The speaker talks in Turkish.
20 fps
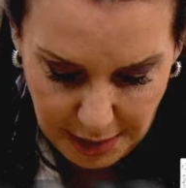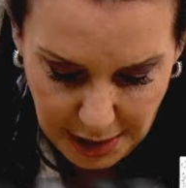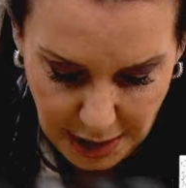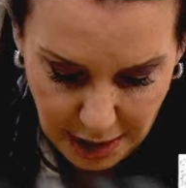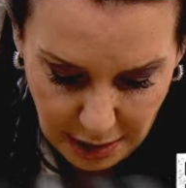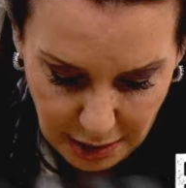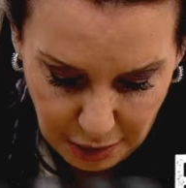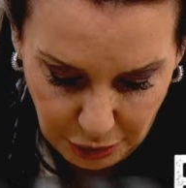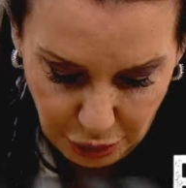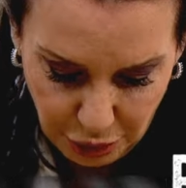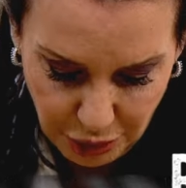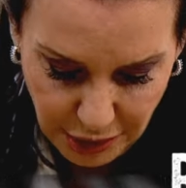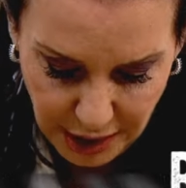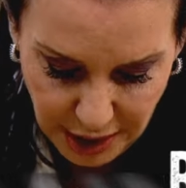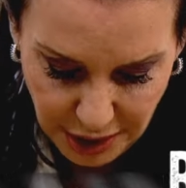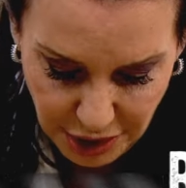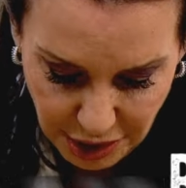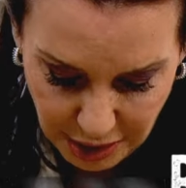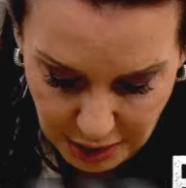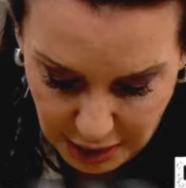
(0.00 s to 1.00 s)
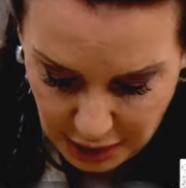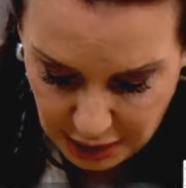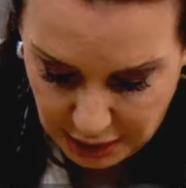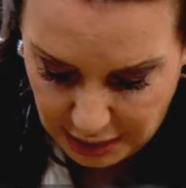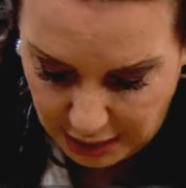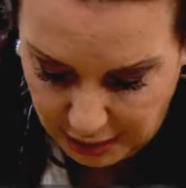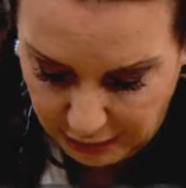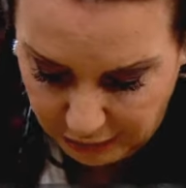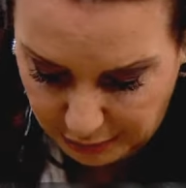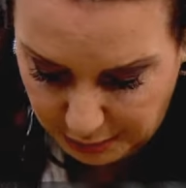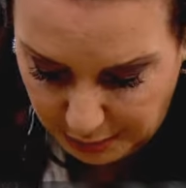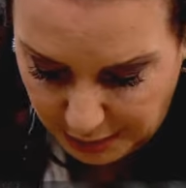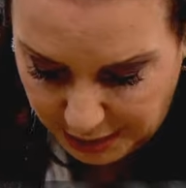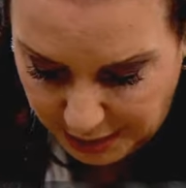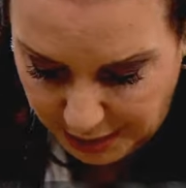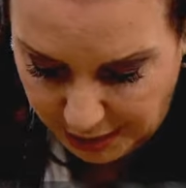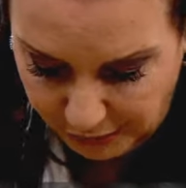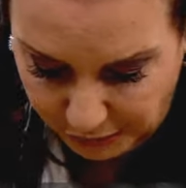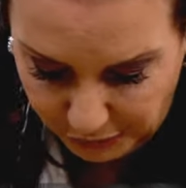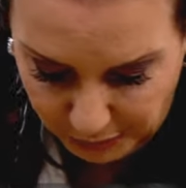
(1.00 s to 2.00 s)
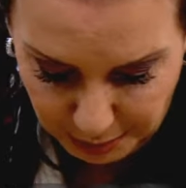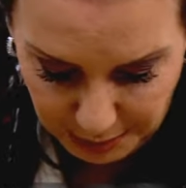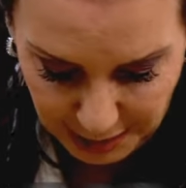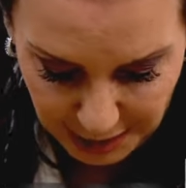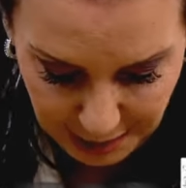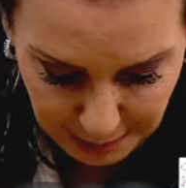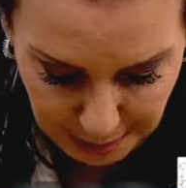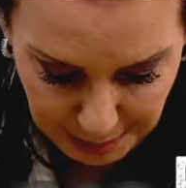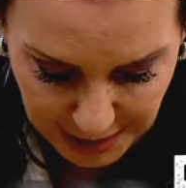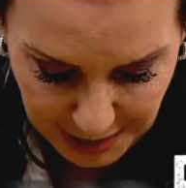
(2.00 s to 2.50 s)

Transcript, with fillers: dakika dur sen şimdi kadayıfı madayıfı bırak bir